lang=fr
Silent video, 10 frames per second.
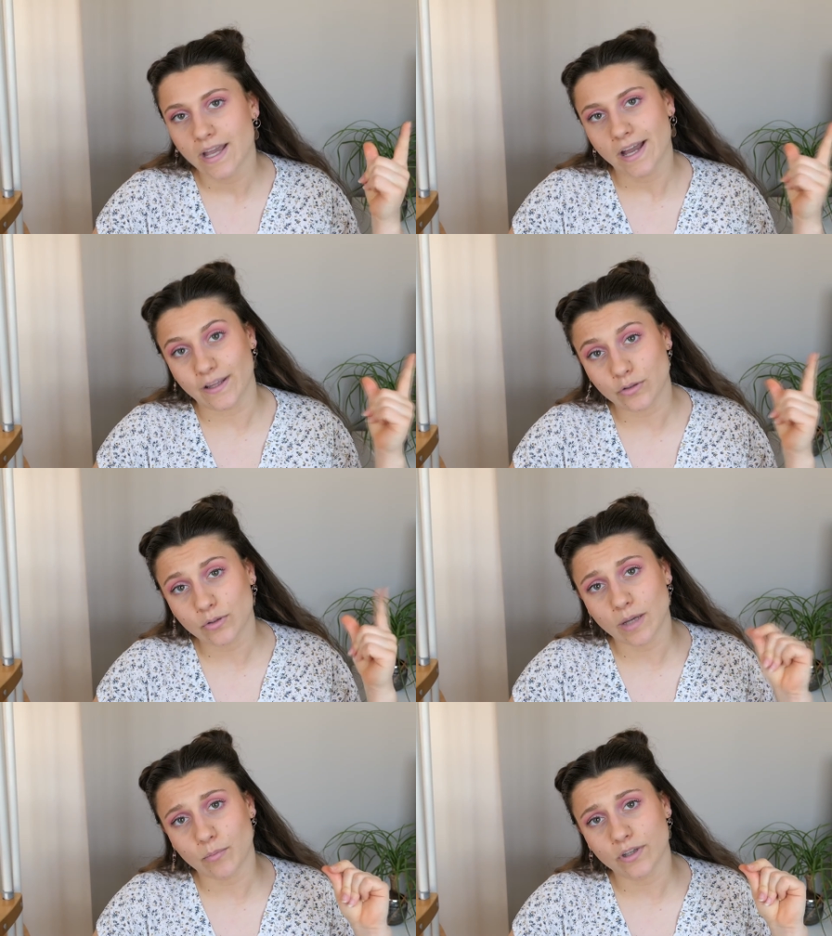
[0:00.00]
un
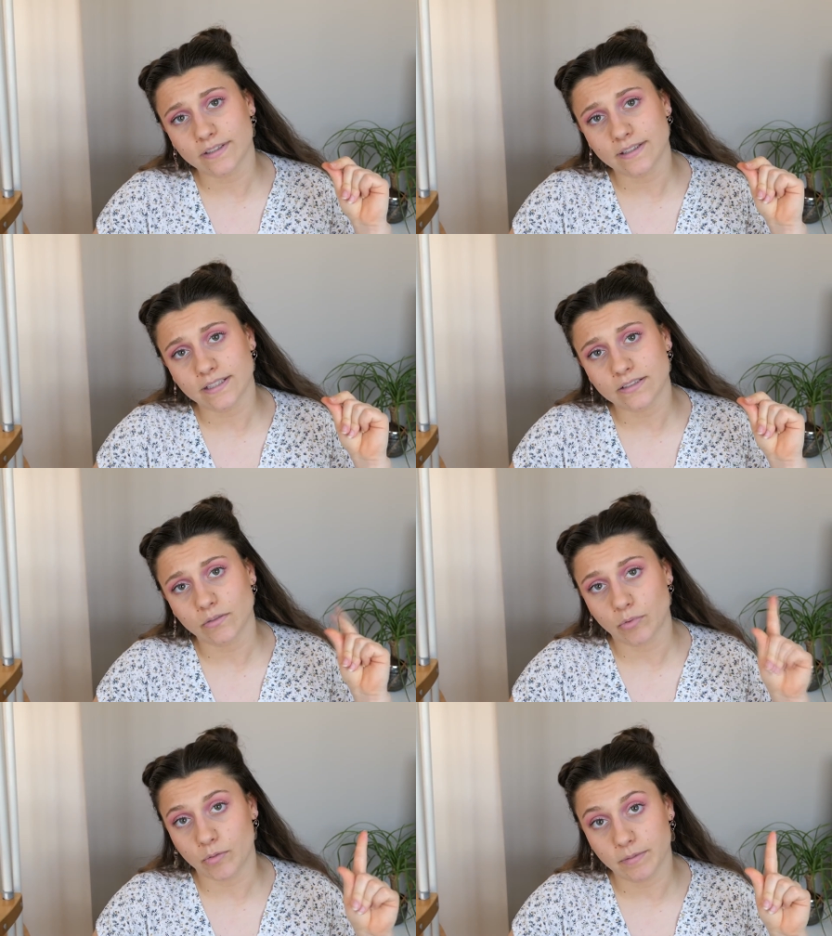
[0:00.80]
truc un peu intéressant
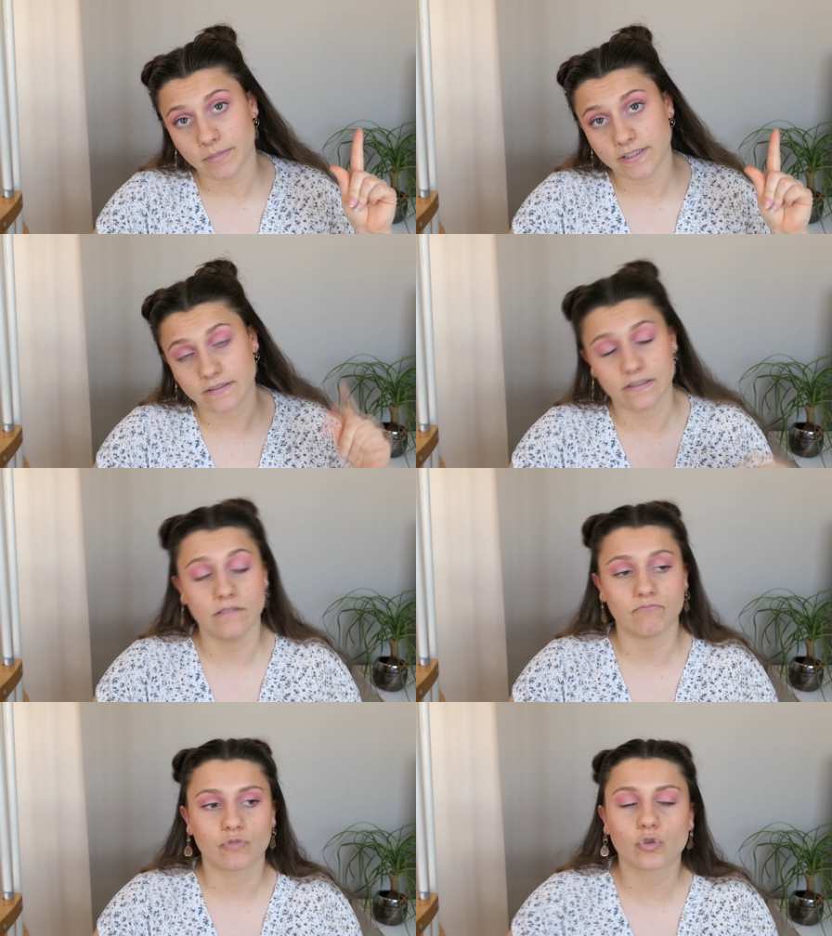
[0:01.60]
à
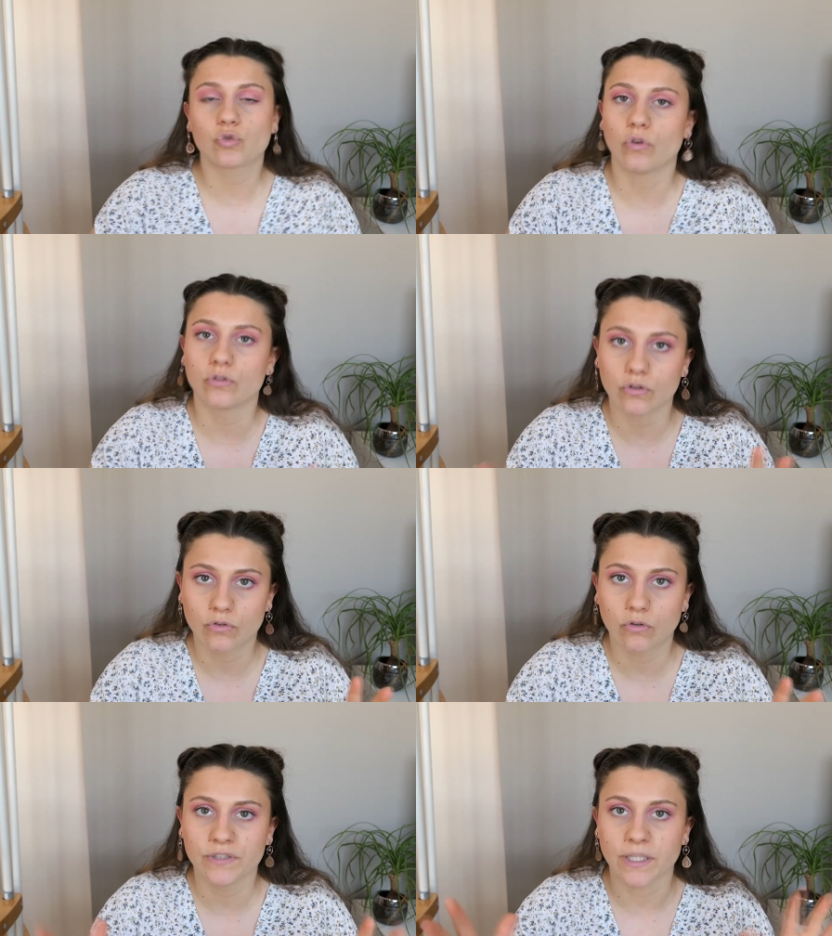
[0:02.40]
problématiser, surtout en temps
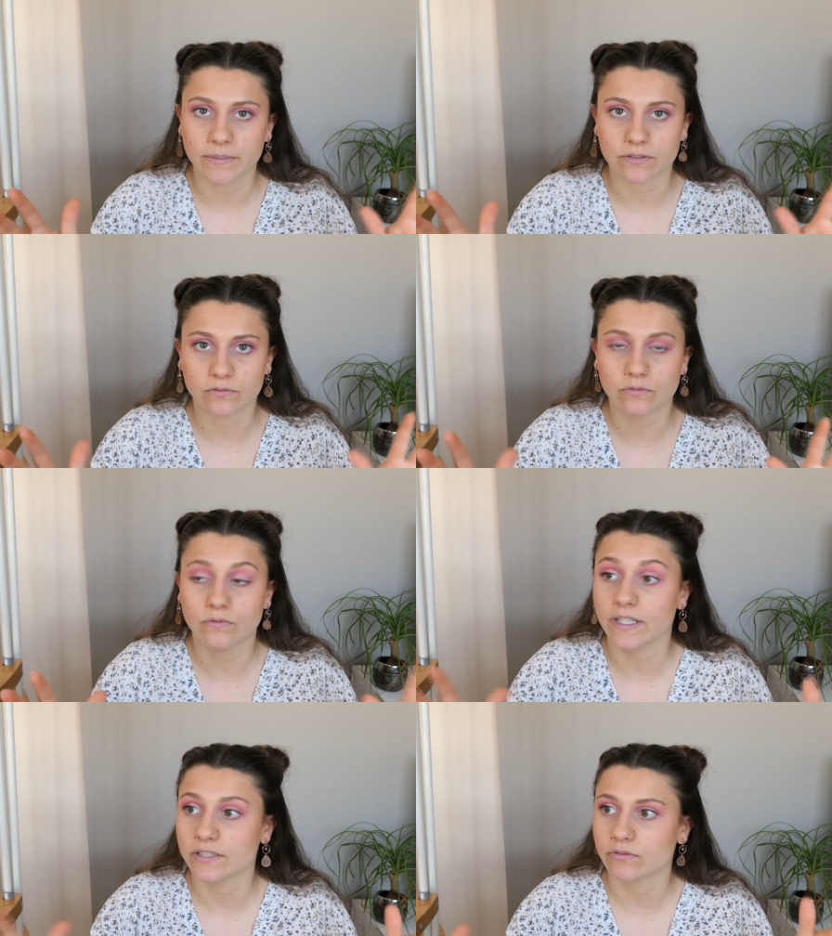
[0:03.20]
de Covid, hein, parce que du coup,
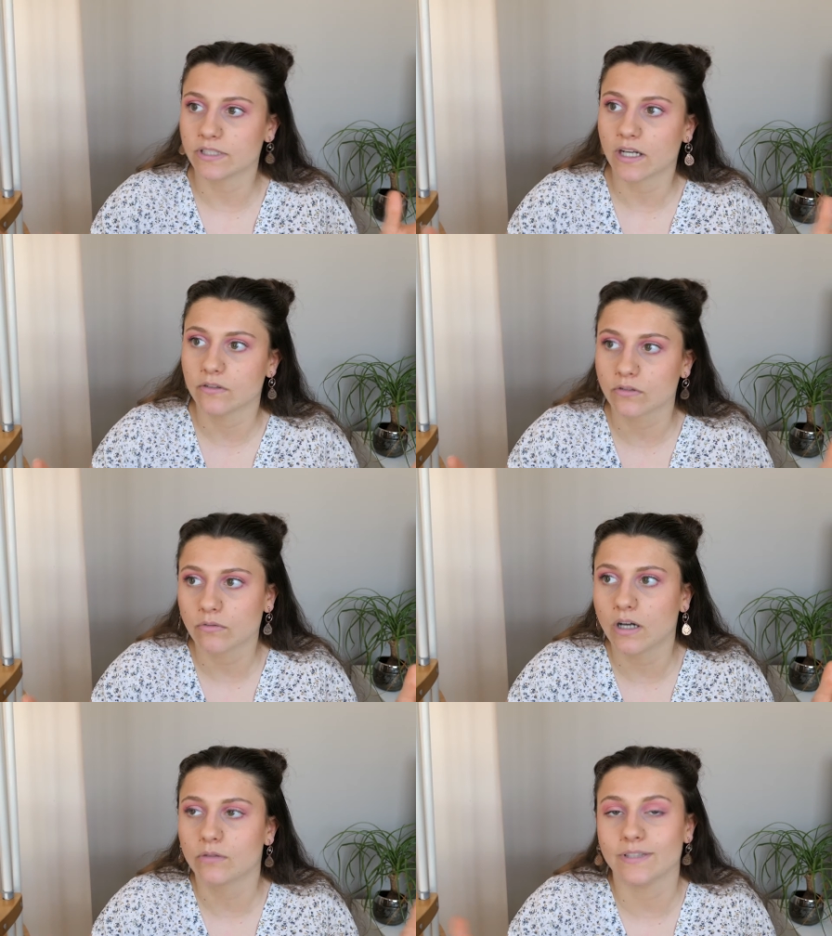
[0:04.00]
il fallait choisir un
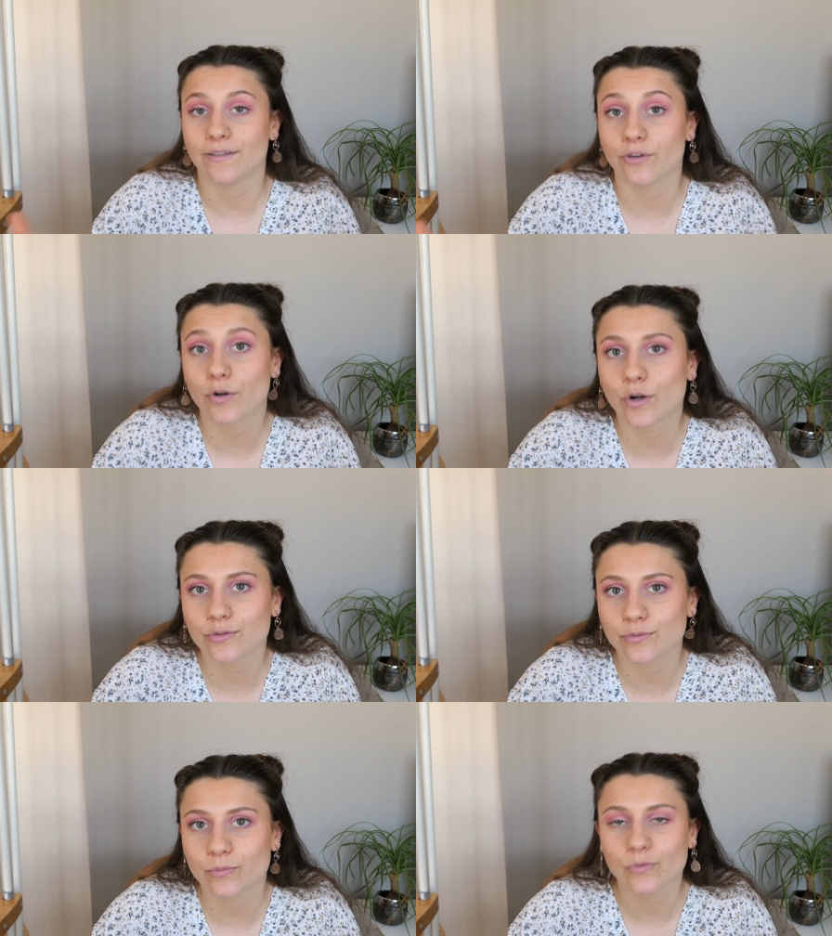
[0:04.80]
endroit où il y avait
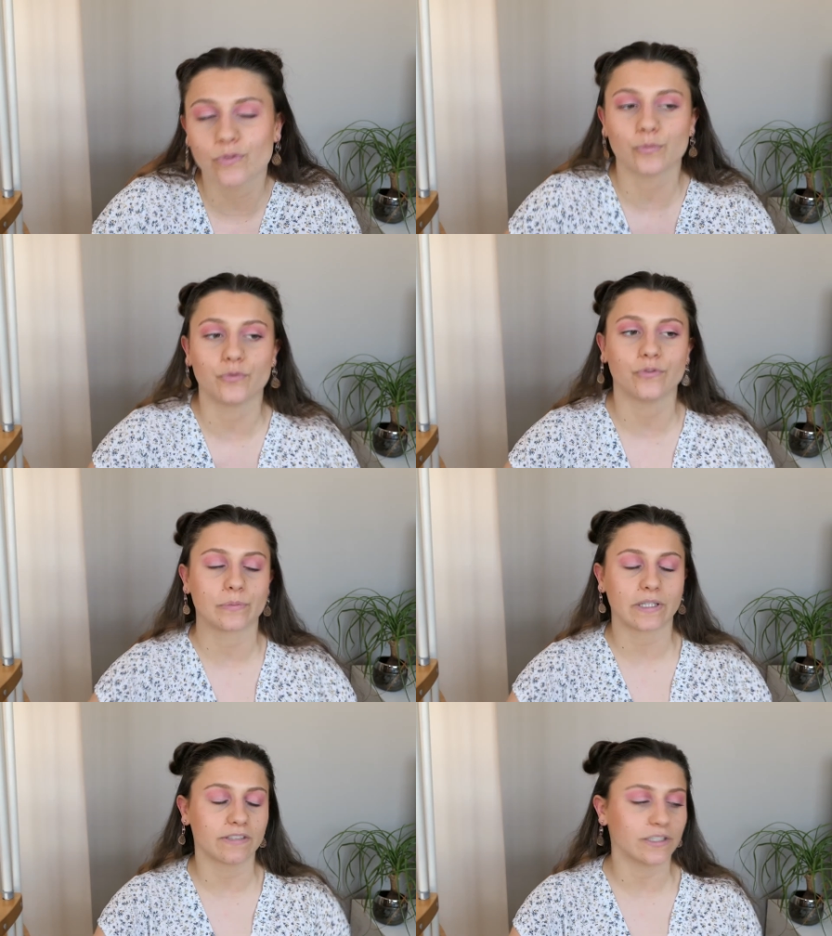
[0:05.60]
encore du monde, on pouvait
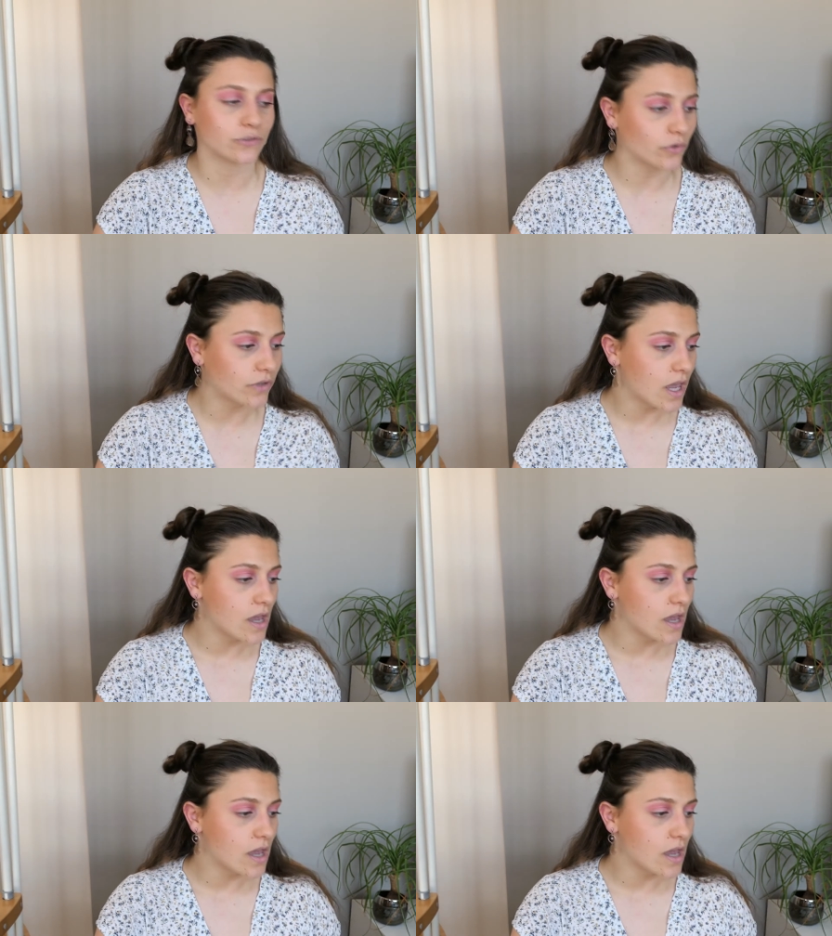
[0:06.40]
observer des choses.